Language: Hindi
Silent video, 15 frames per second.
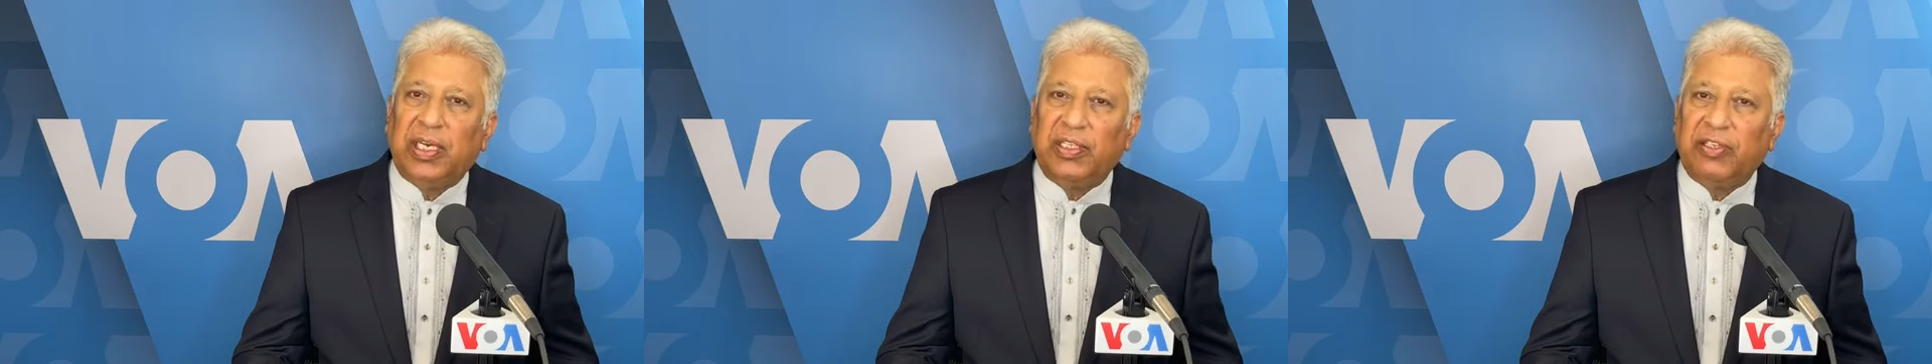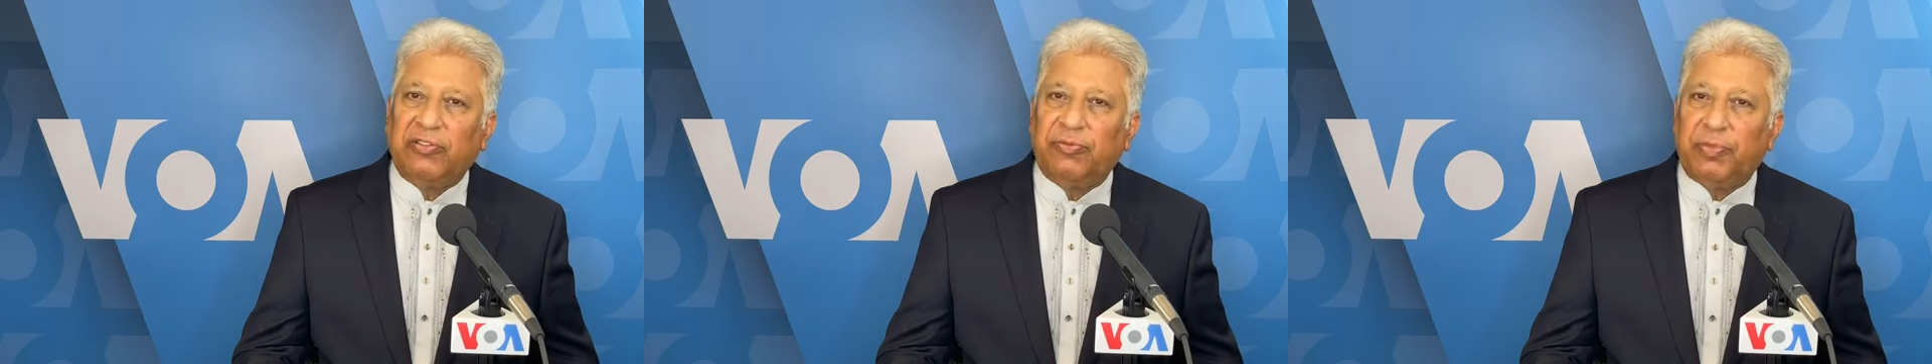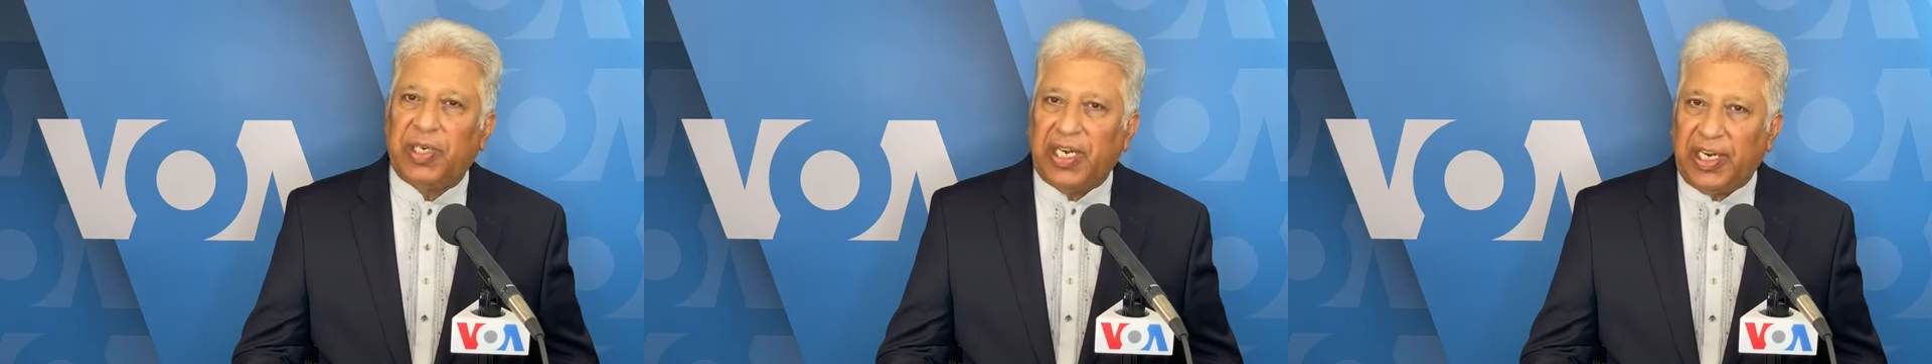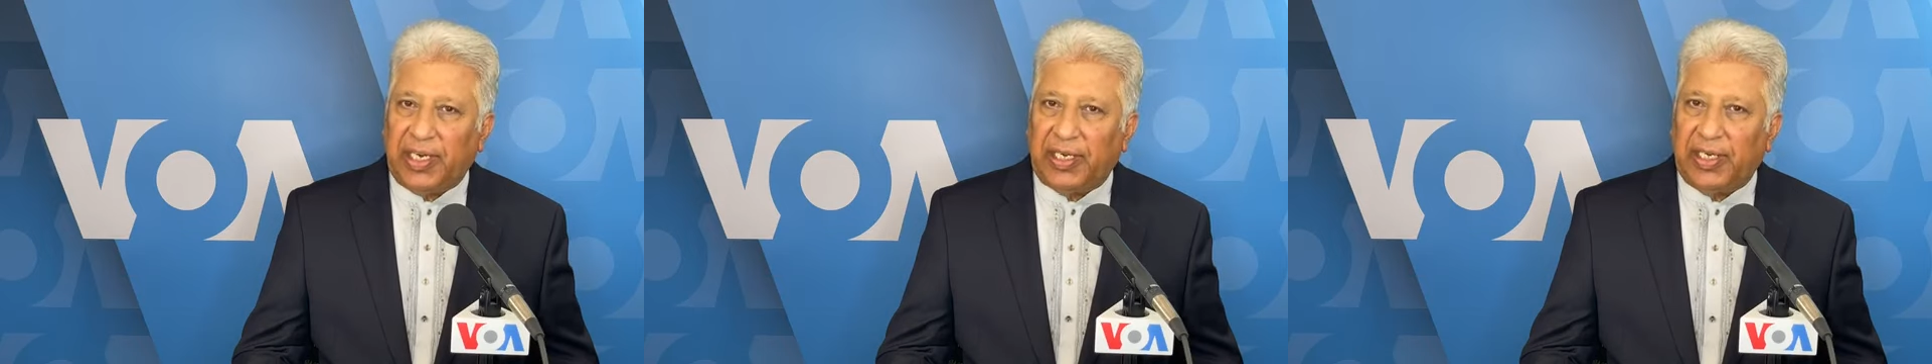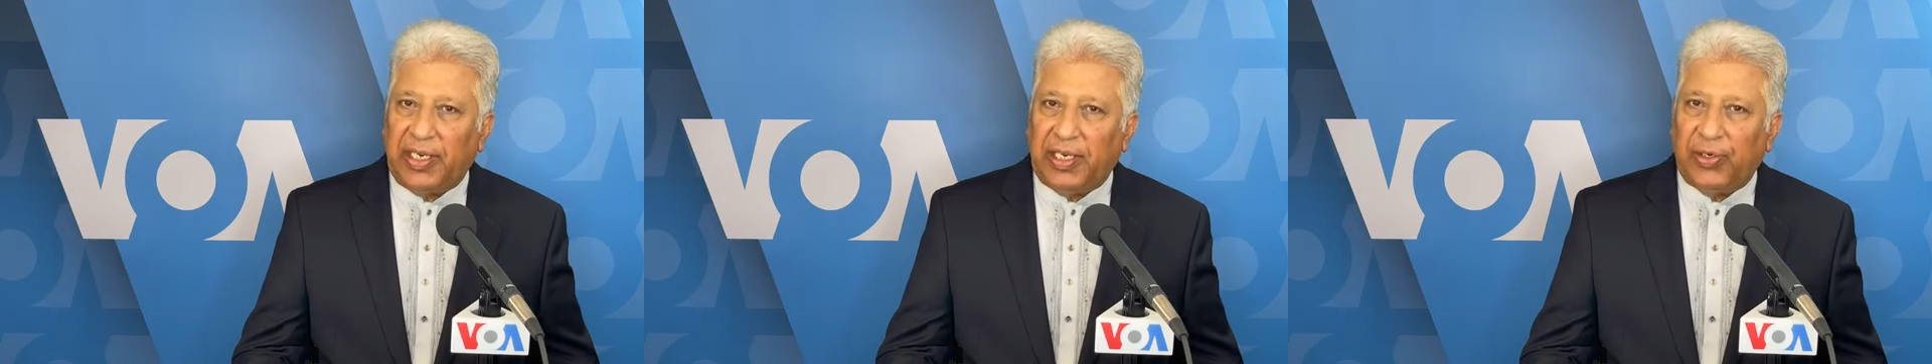हदफ
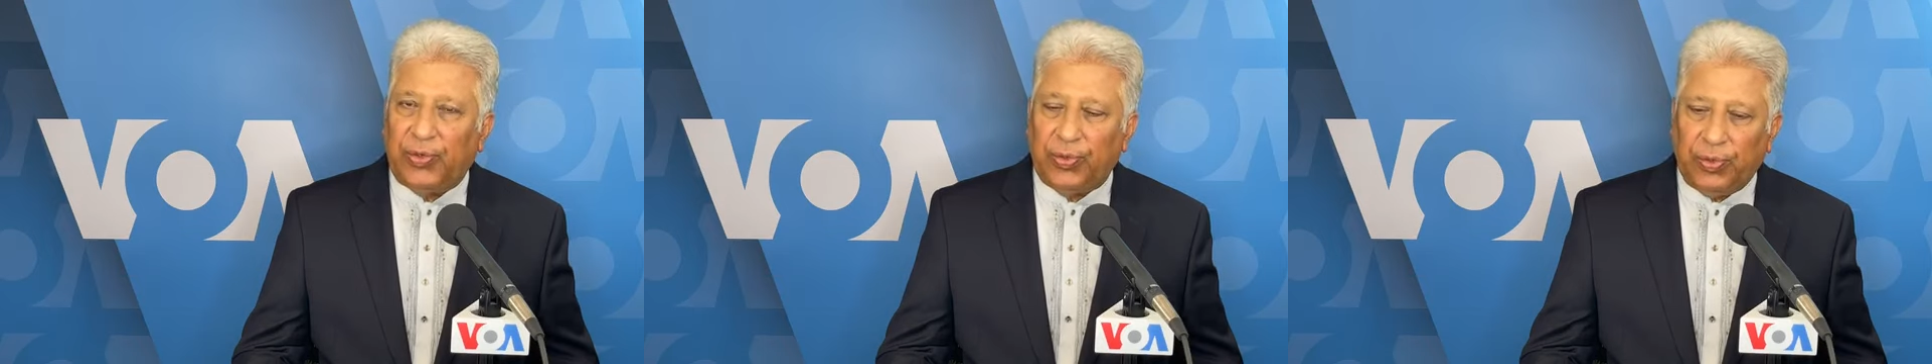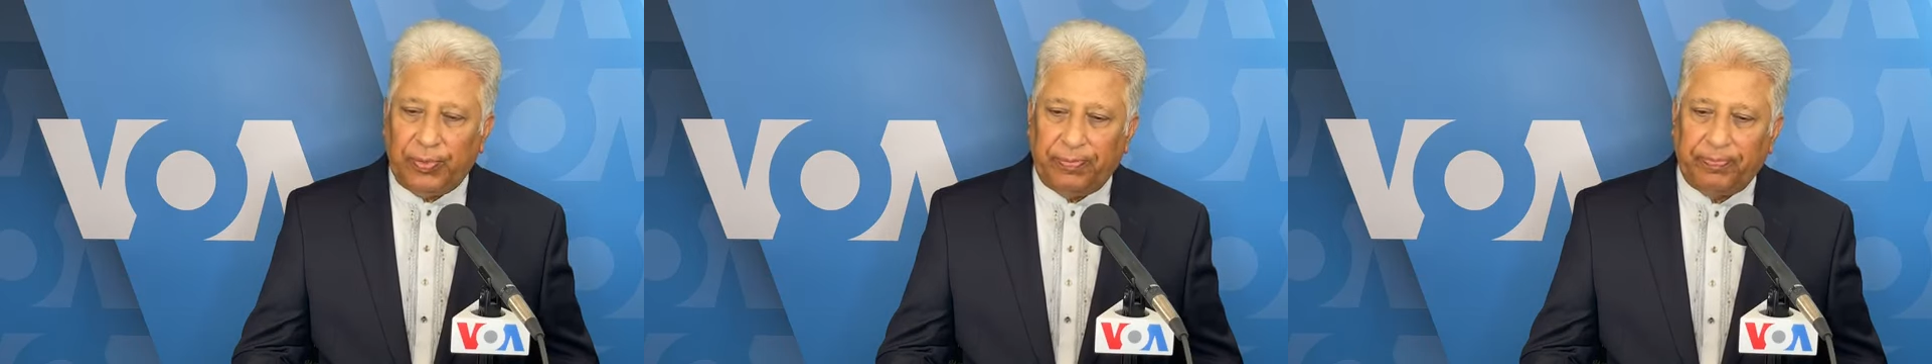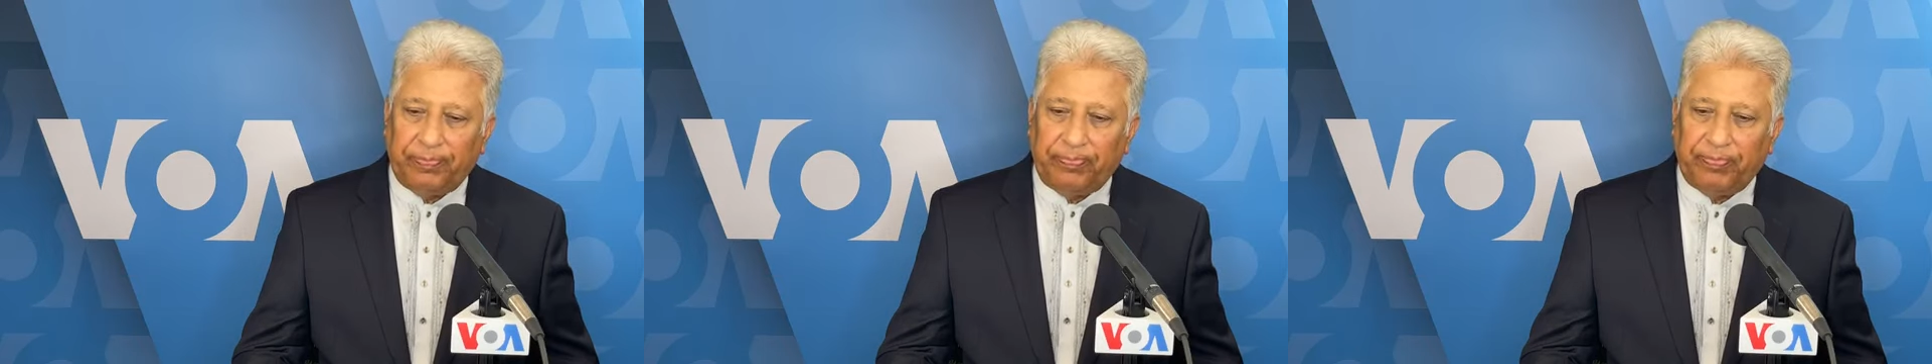बनाया गया हो